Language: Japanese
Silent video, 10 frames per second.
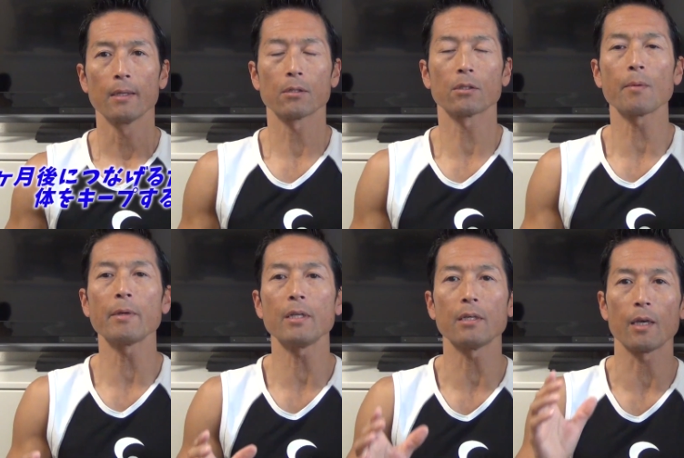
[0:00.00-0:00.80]
そのた
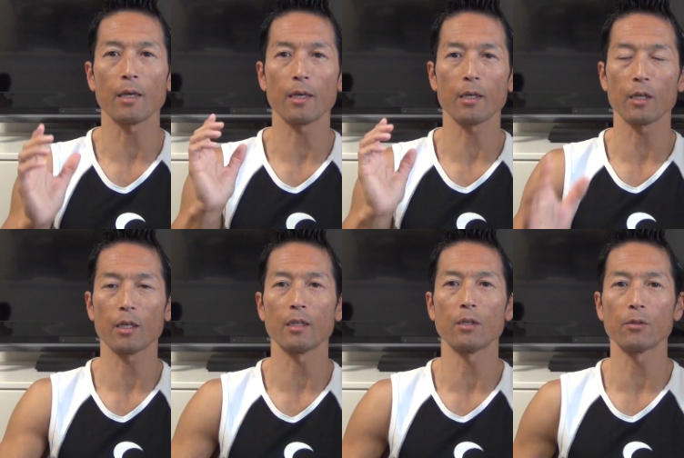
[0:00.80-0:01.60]
めに、
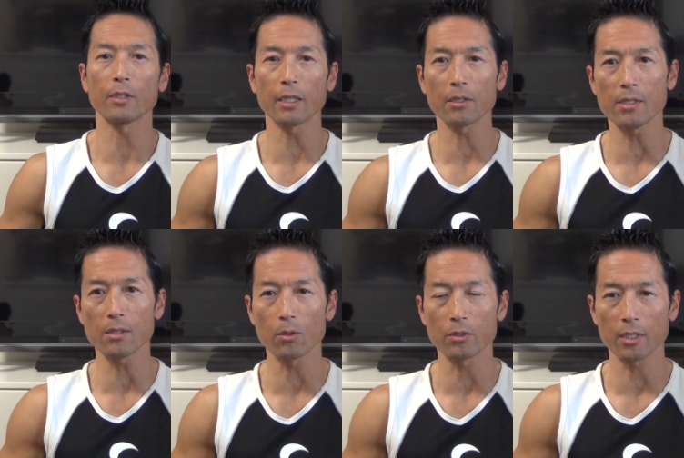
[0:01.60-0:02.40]
えー、いろんな
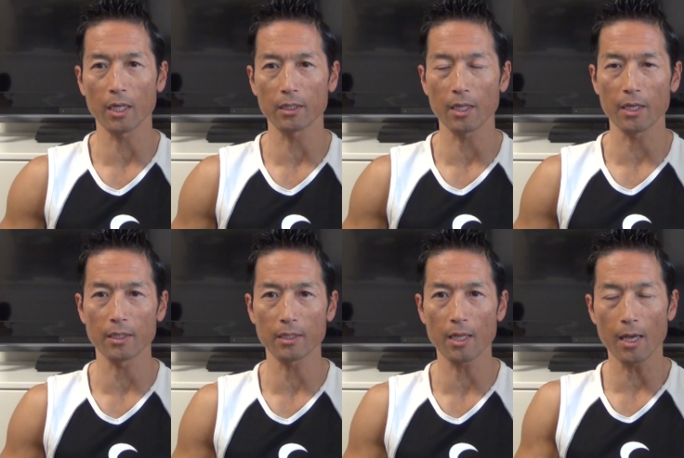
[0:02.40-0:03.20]
テクニックを使って
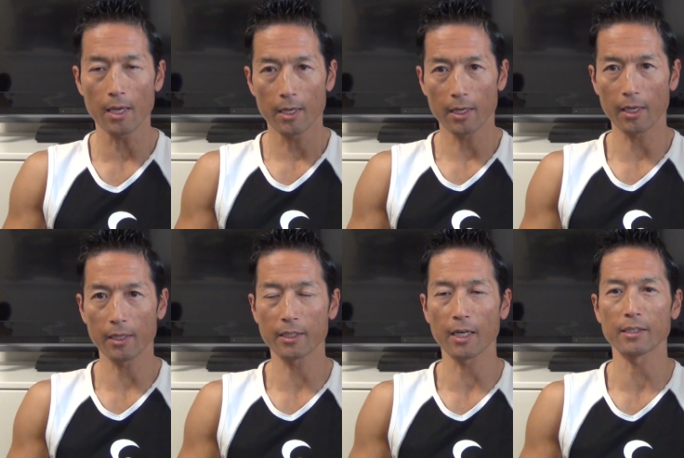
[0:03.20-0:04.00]
いって、
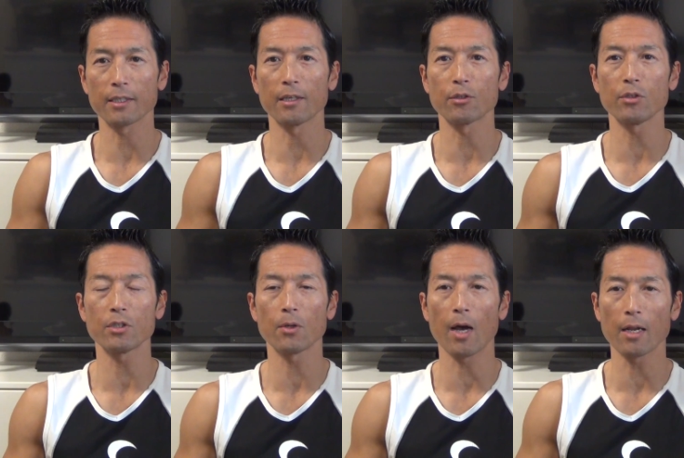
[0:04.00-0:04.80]
えー、効かせていく
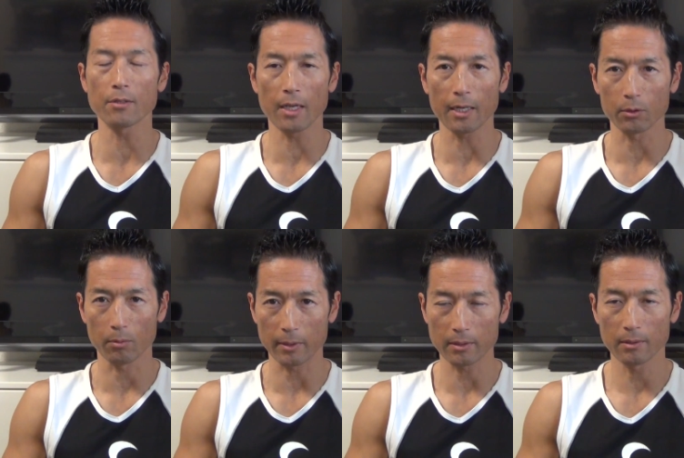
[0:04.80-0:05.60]
必要があるんじゃないかと
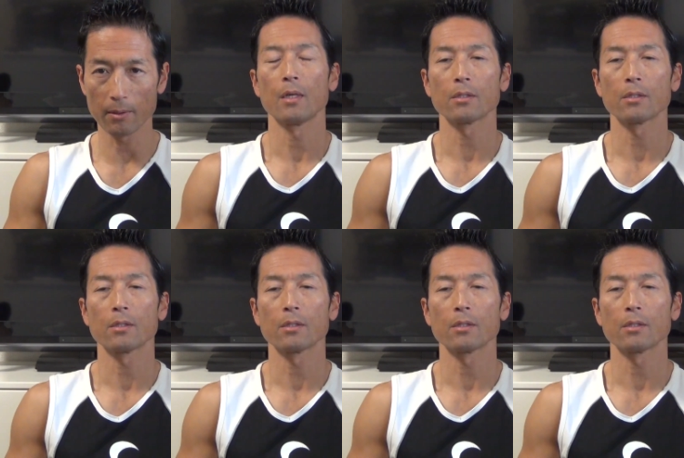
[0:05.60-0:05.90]
思います。